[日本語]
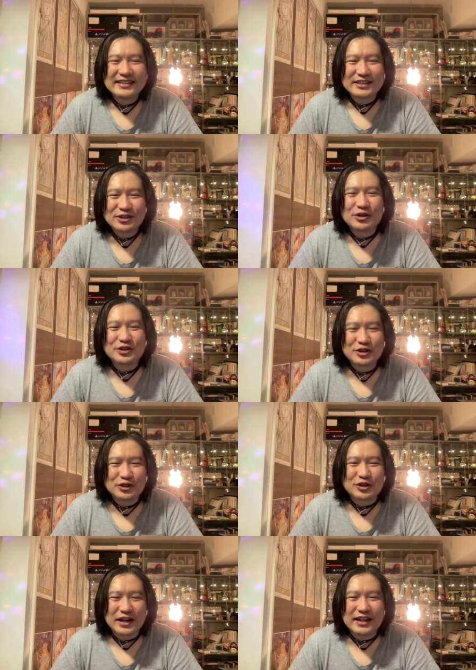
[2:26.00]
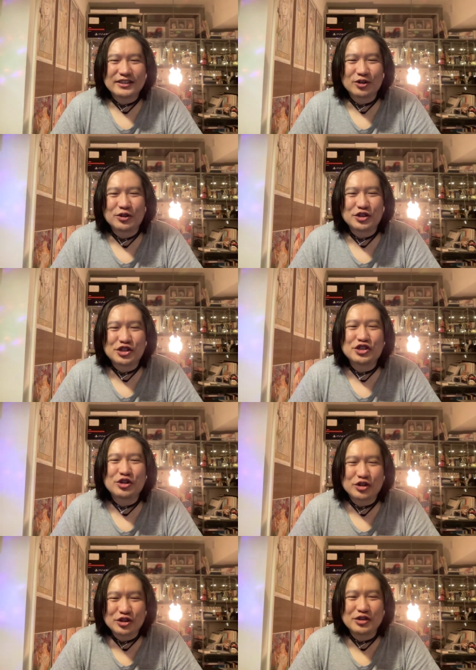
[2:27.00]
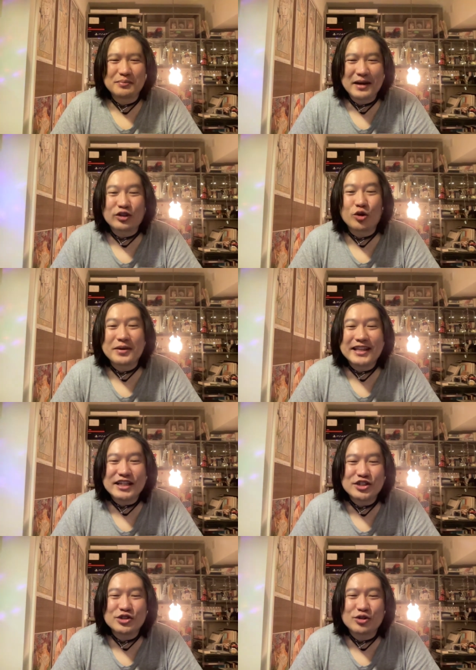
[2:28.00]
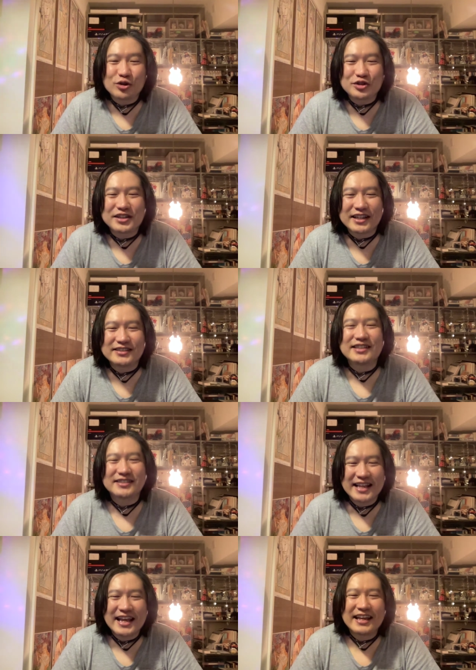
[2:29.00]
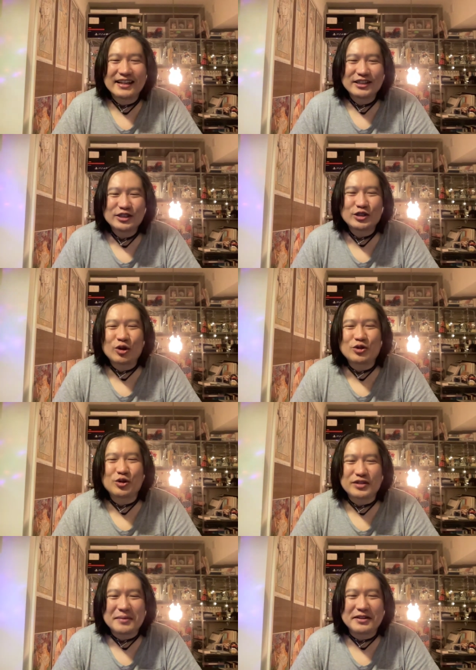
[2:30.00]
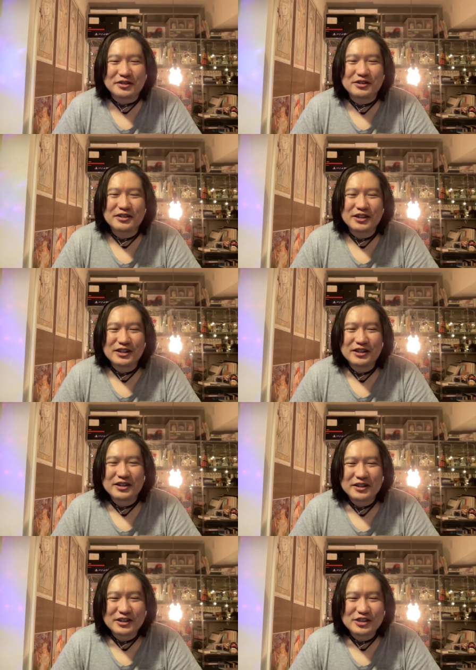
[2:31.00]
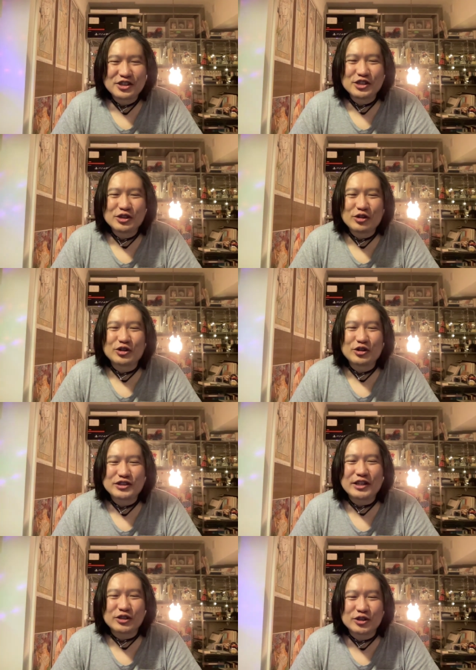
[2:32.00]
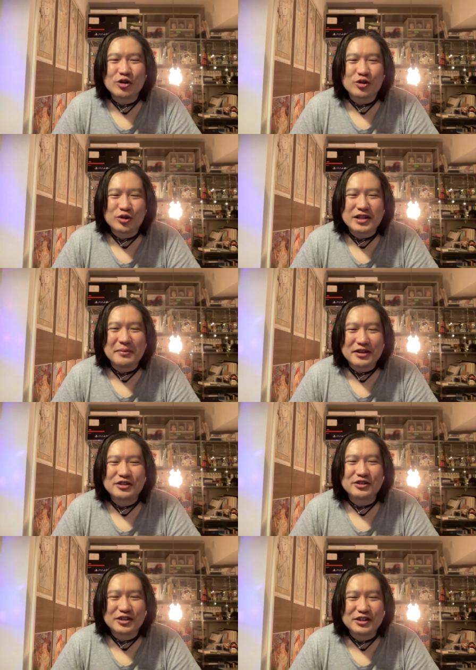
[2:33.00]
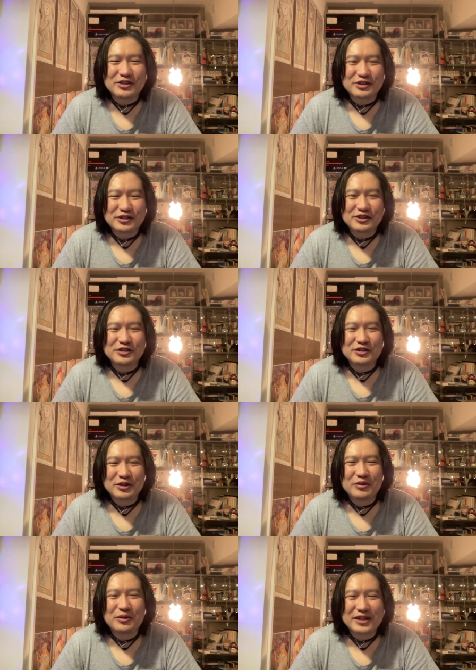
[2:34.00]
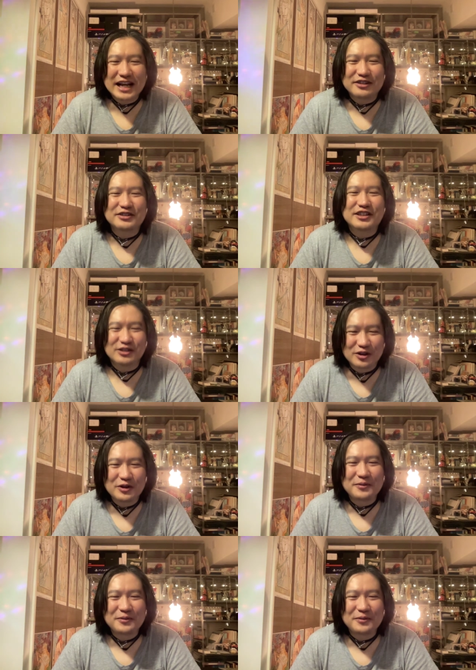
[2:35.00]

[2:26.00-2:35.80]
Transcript: そういうのとかそういう収録まとめて収録ってやつですねストックを貯める収録のストストックを貯めるっていうのをやるんですよ